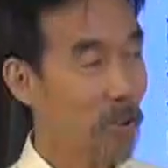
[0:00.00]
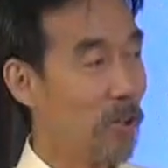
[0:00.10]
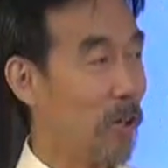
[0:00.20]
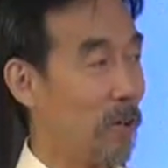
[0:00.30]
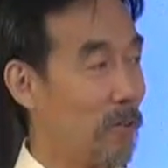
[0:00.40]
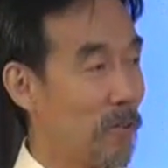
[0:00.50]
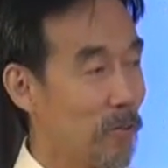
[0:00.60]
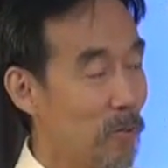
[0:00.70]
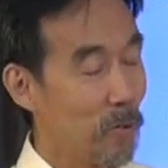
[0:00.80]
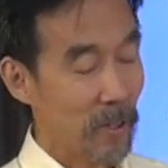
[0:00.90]
もっと
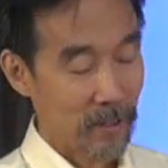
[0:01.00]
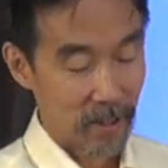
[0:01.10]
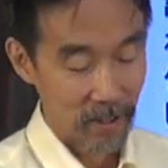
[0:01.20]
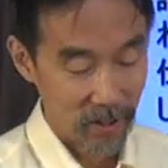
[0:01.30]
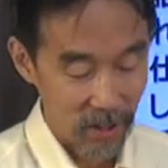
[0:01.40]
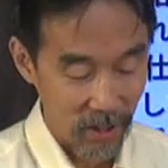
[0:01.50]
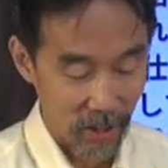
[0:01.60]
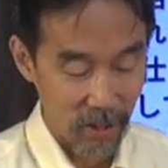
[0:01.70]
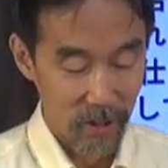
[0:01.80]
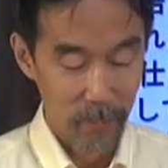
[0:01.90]
効果的
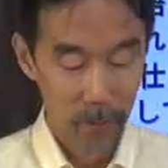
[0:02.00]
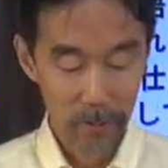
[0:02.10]
に